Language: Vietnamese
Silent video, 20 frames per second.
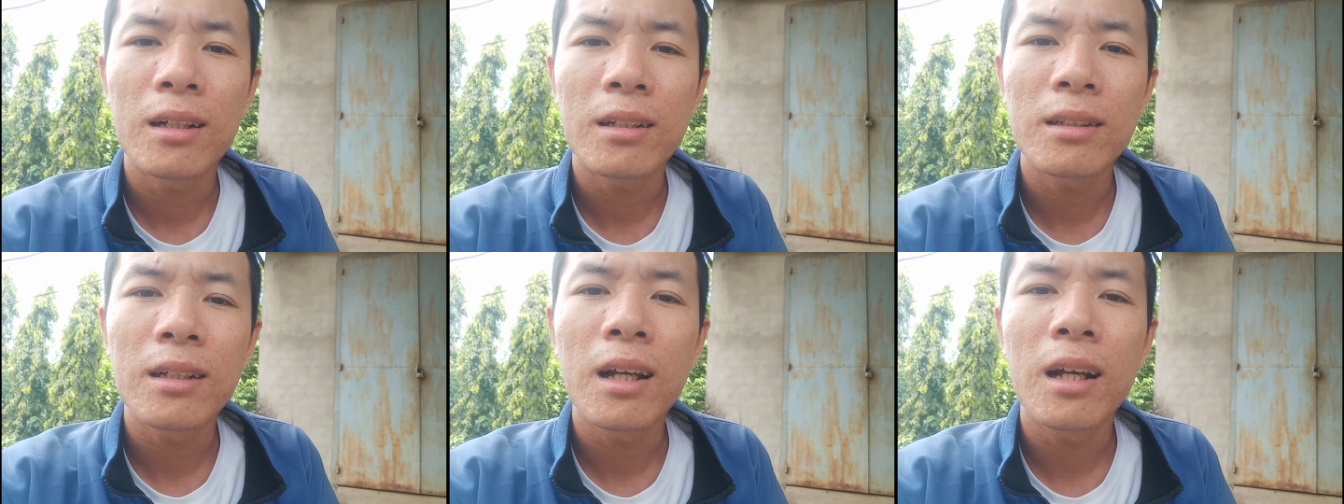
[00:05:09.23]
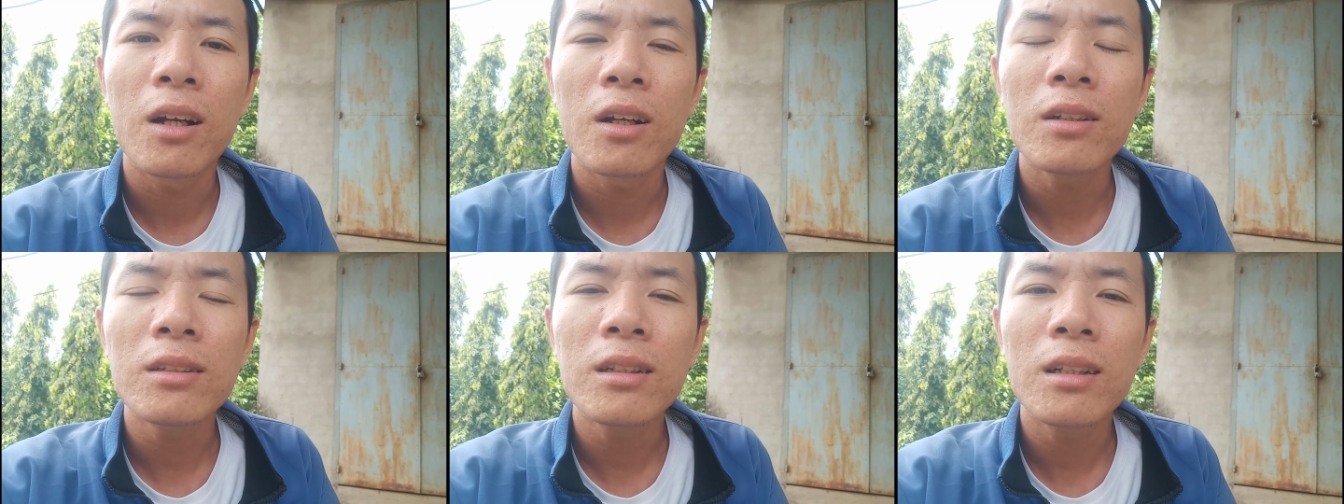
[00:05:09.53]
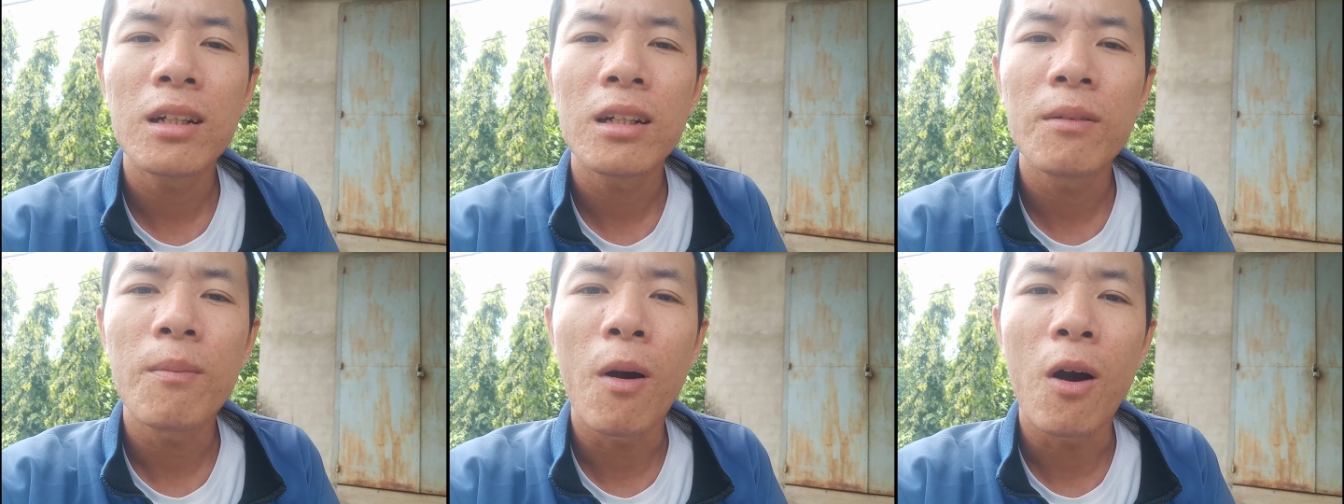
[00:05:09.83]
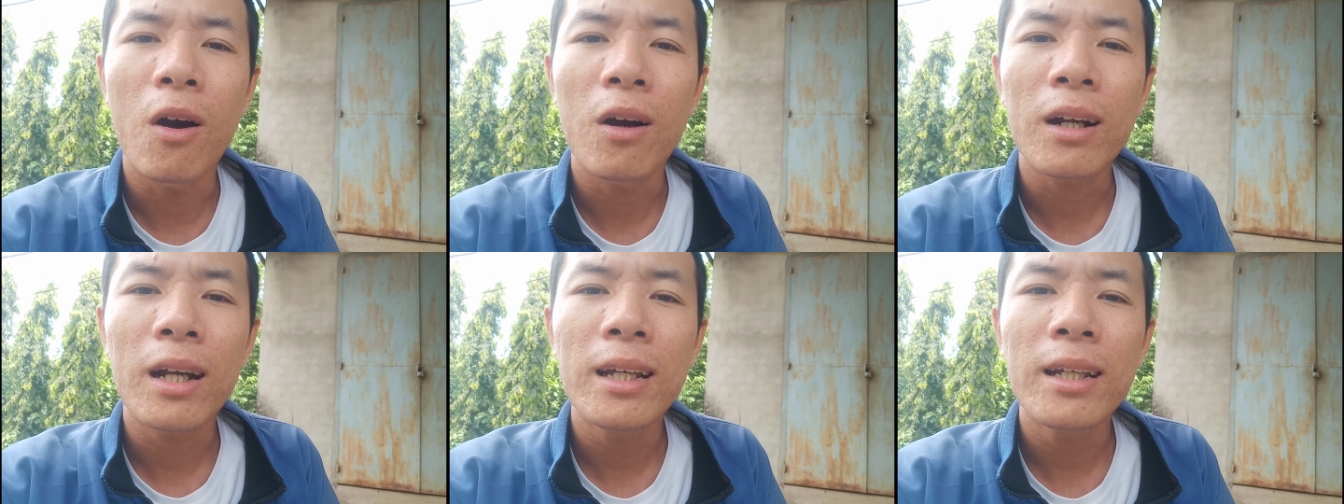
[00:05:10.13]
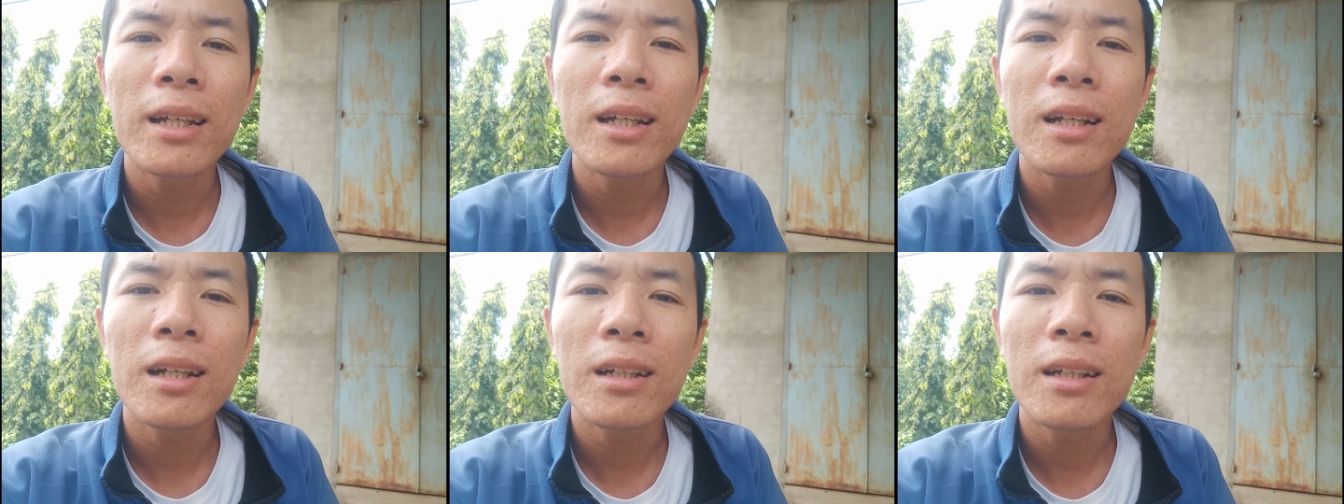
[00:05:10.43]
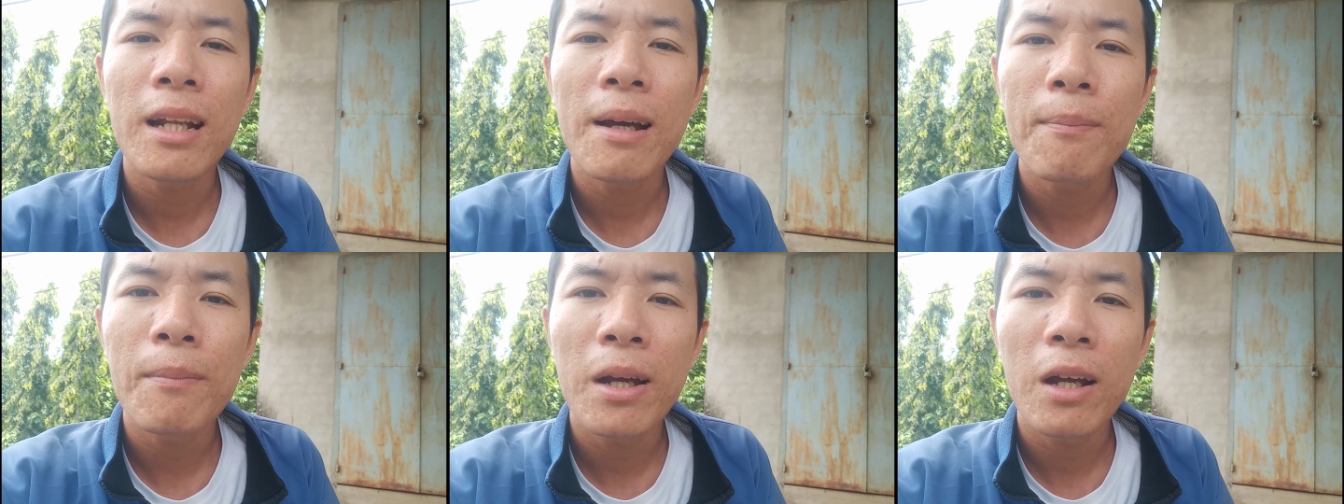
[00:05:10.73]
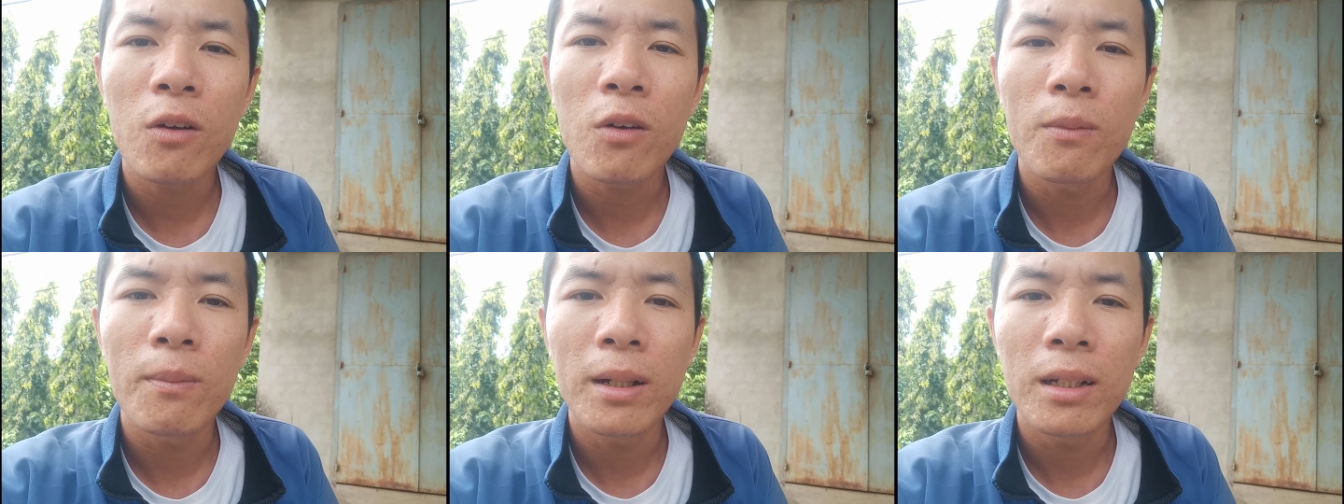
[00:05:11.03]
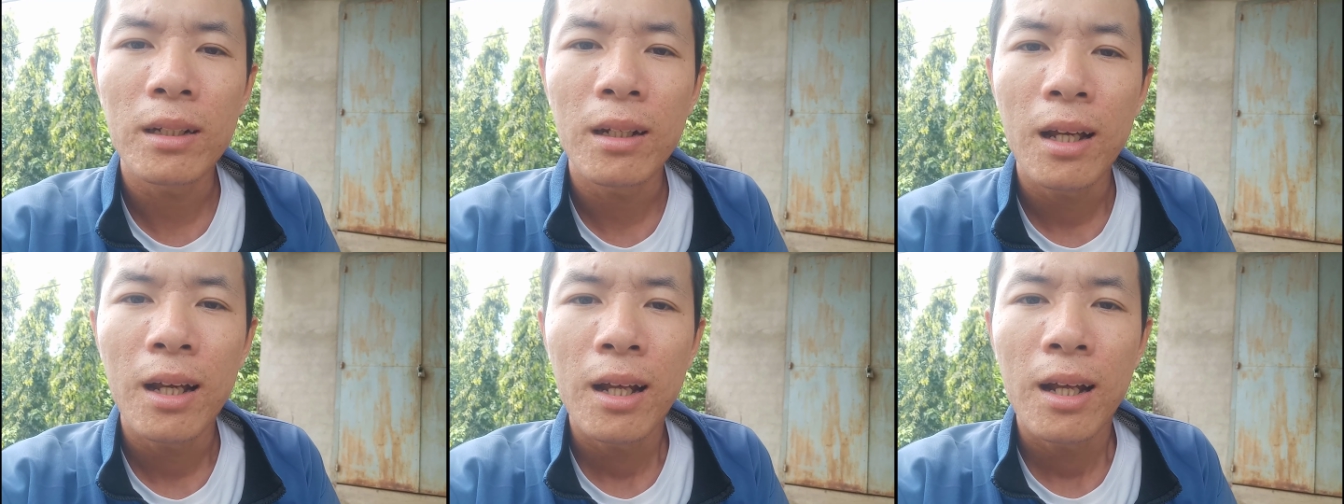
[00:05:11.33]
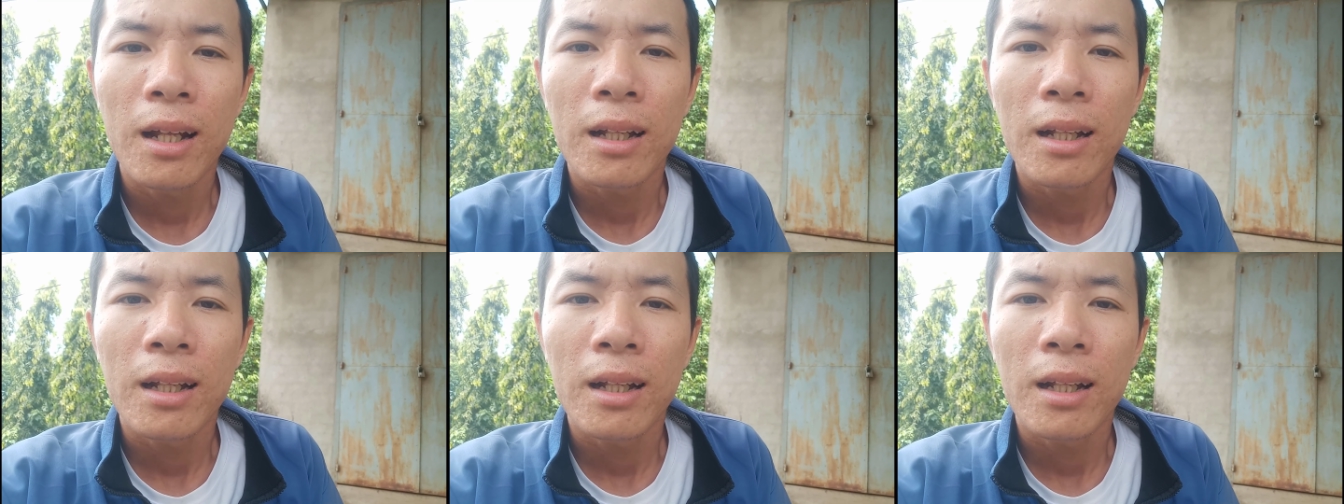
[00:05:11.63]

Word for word: uh, đừng có từ bỏ cái đam mê của mình.